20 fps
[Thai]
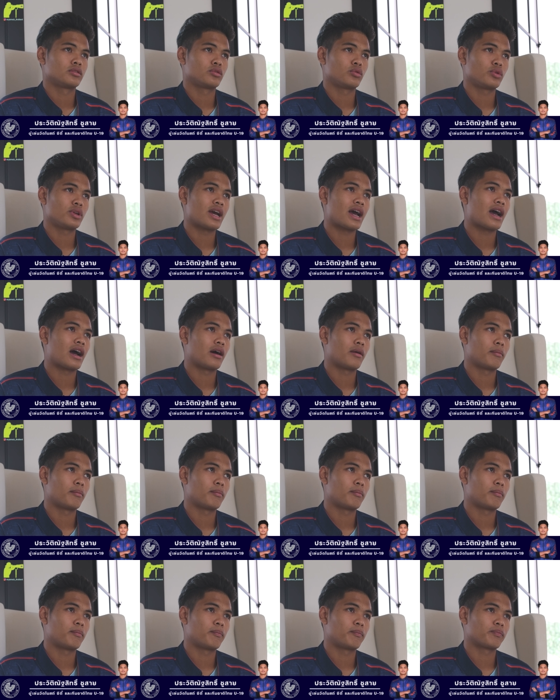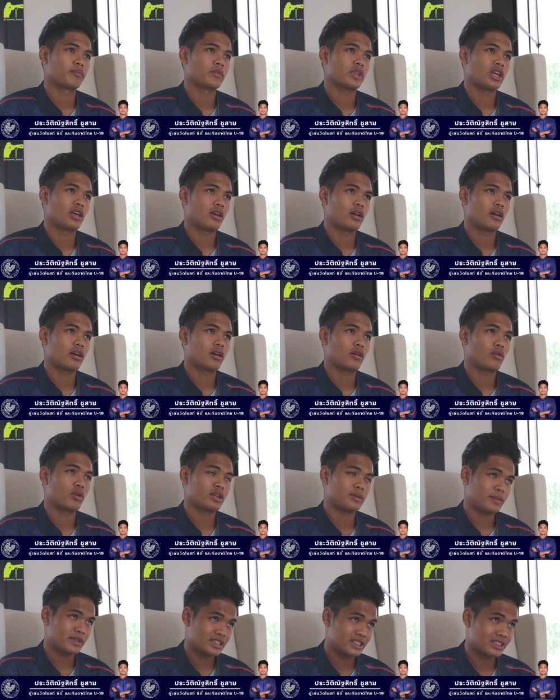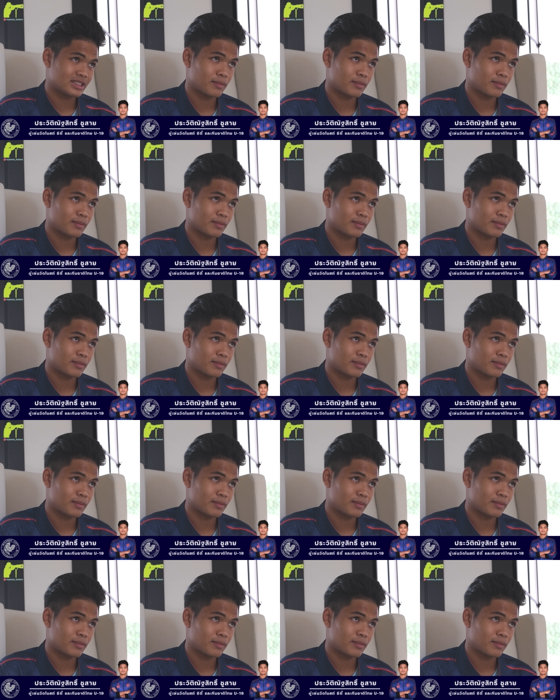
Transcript: ทุกอย่างกว่าจะมัน